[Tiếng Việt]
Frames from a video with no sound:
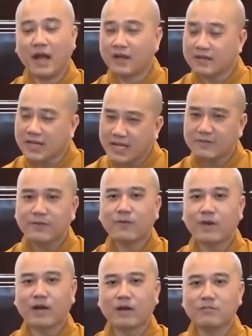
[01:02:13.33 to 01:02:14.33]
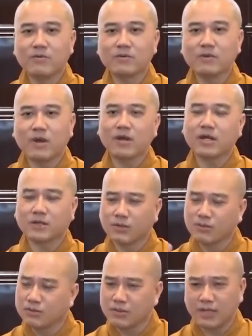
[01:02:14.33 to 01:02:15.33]
Ở đây Pháp Hòa không muốn nói là
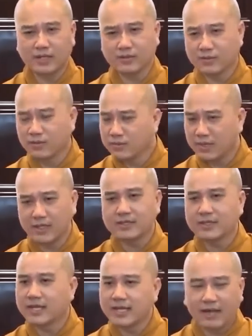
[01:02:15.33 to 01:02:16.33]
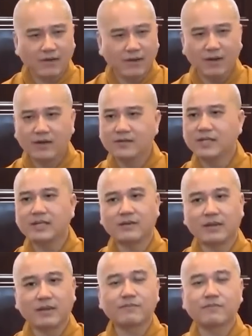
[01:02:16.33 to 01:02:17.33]
tu thiền, tu tịnh cái nào hơn, cái
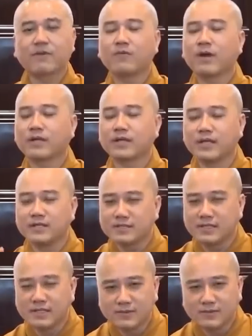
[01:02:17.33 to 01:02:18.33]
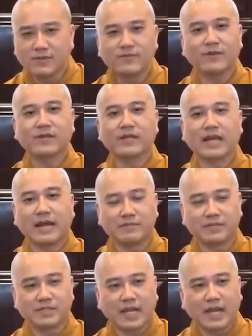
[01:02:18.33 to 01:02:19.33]
nào thấp. Pháp Hòa chỉ xin quý vị
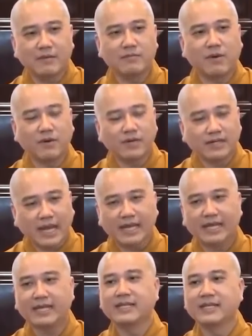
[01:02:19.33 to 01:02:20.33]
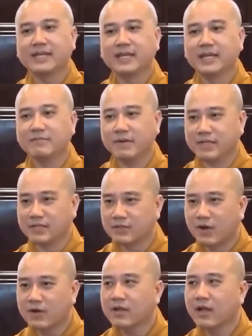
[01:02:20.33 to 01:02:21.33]
làm sao mỗi ngày mình
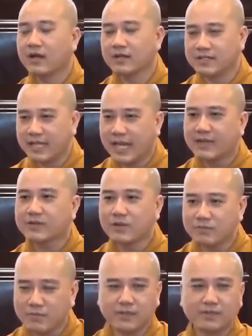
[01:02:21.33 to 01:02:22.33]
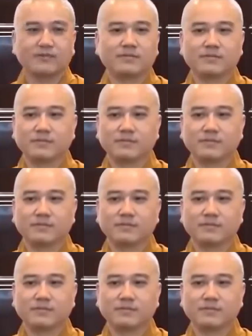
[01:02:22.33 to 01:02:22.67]
có thời gian cho mình.